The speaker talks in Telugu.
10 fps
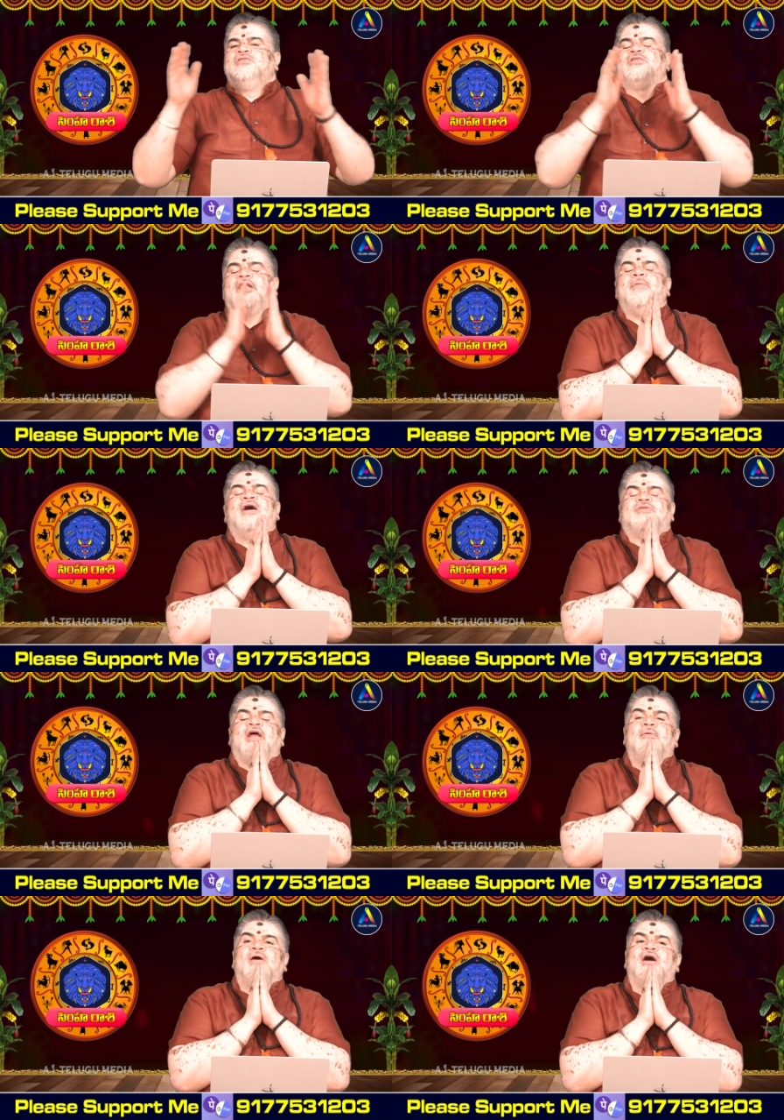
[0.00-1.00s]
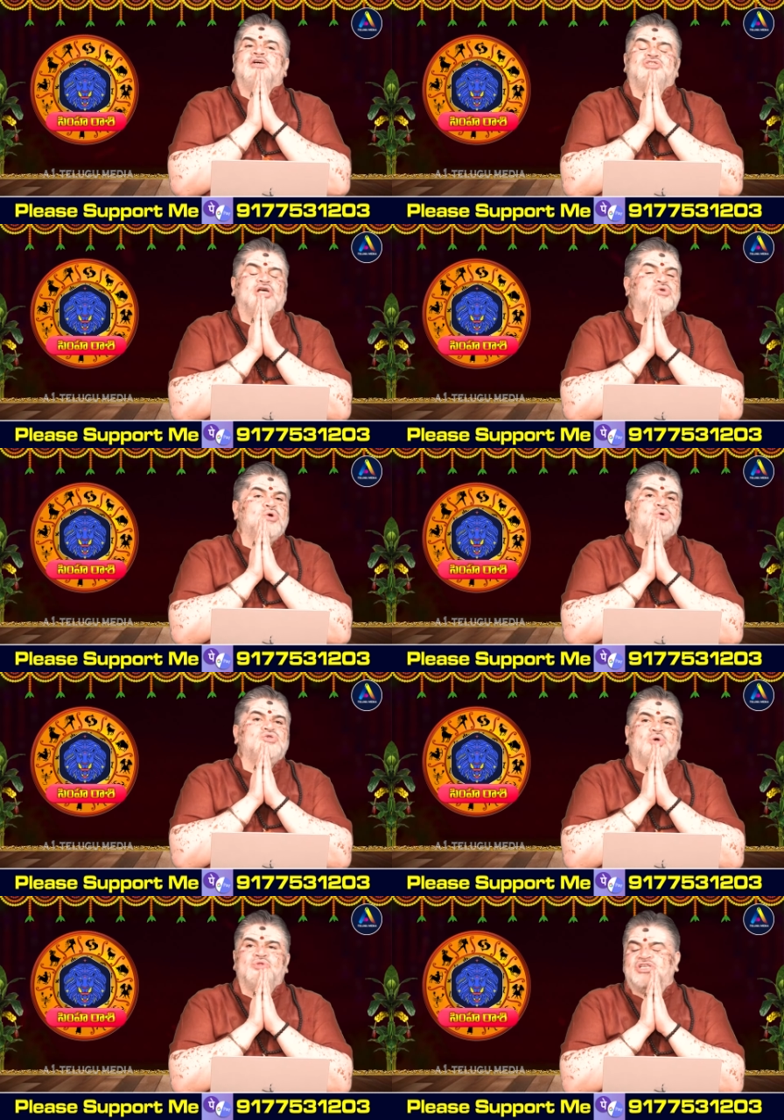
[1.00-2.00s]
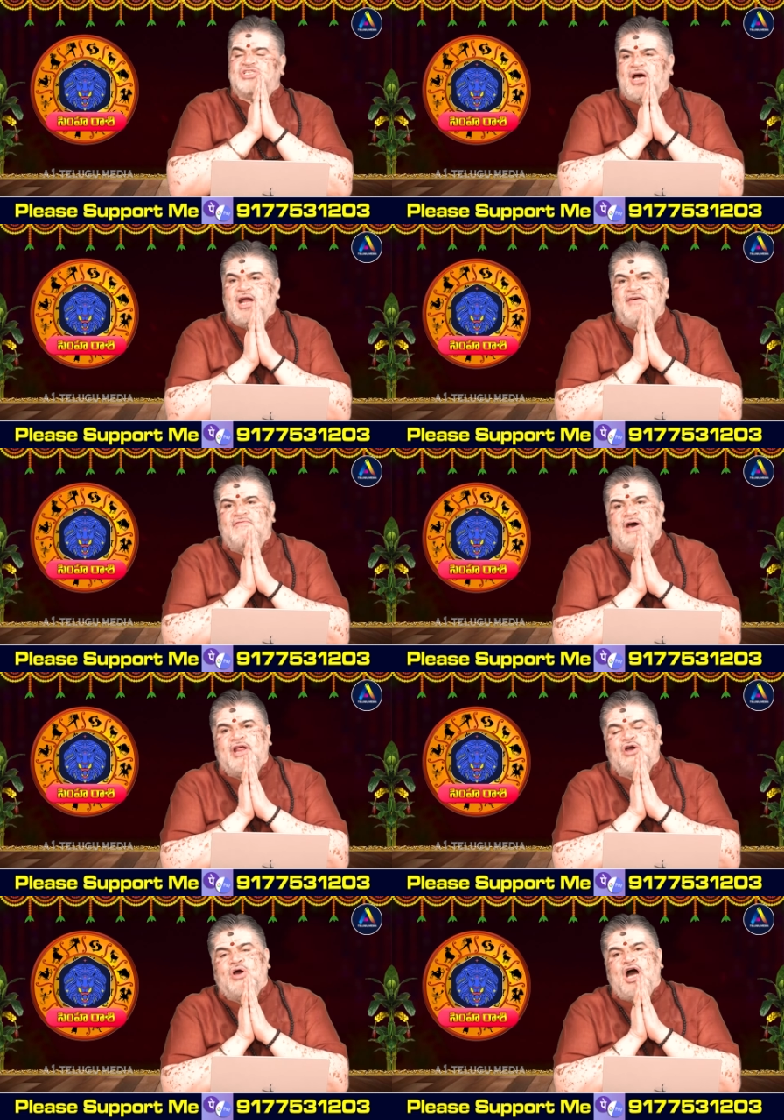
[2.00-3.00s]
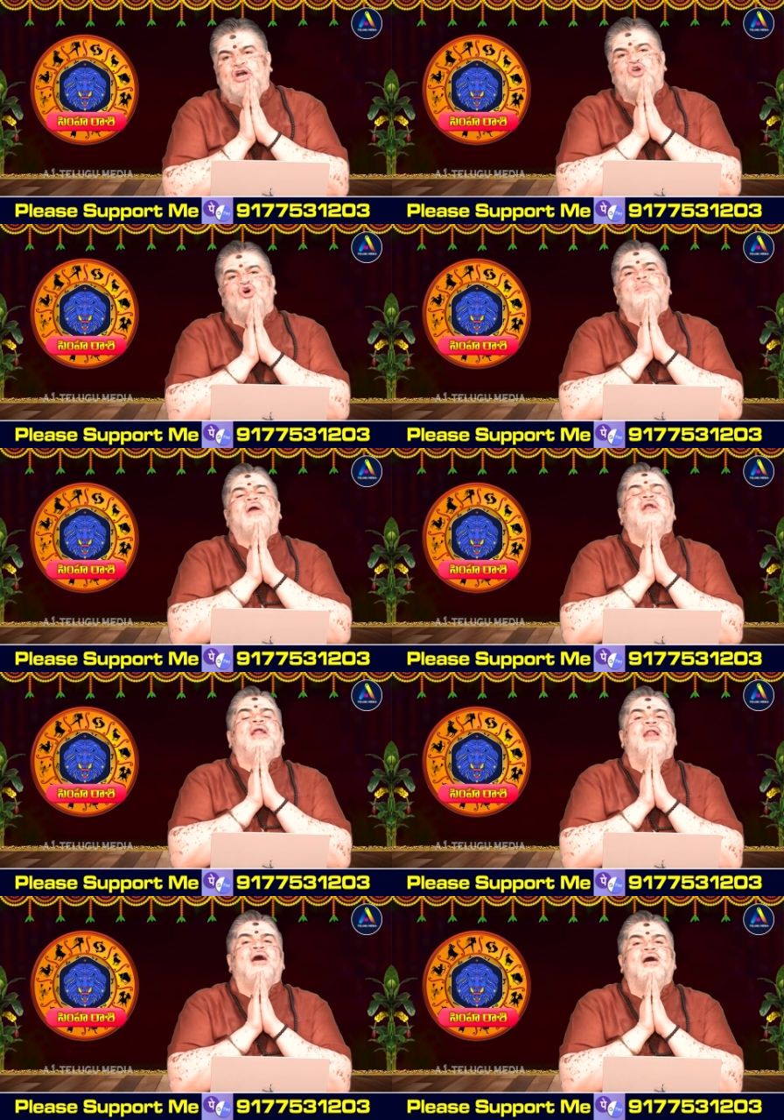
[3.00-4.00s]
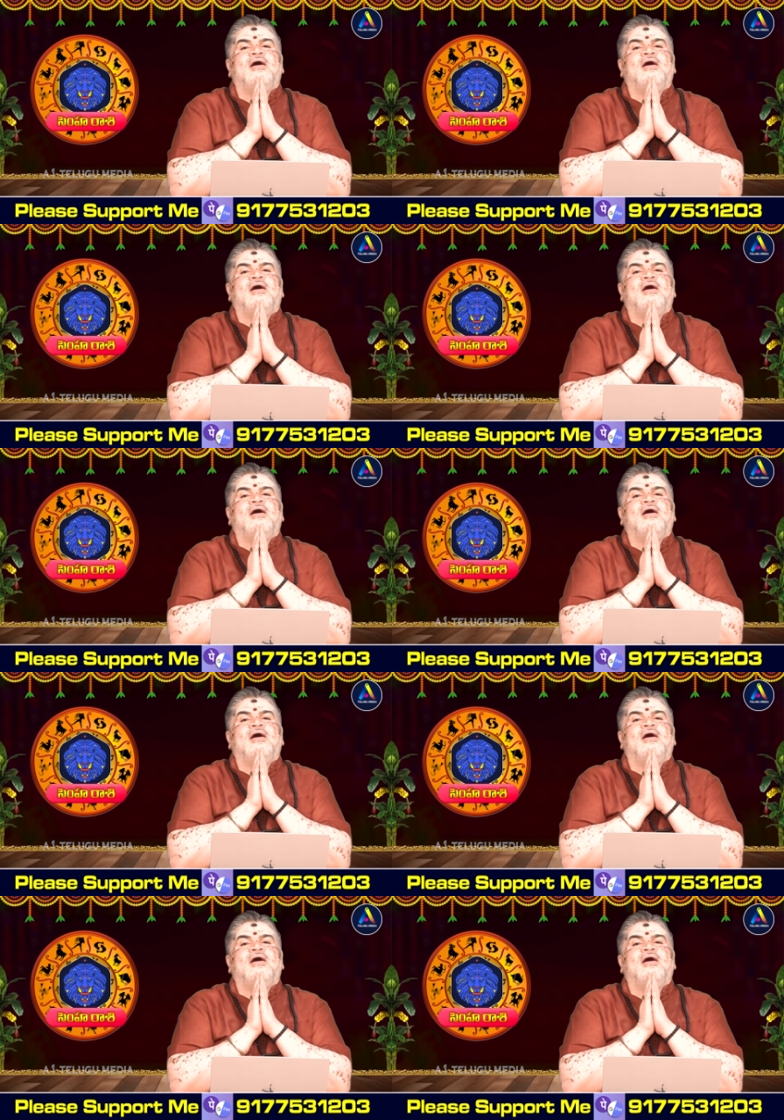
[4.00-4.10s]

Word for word: శ్రీమాత్రే నమ సద్గురు జ్యోతిషాలయం వారి యొక్క అక్టోబర్ నెల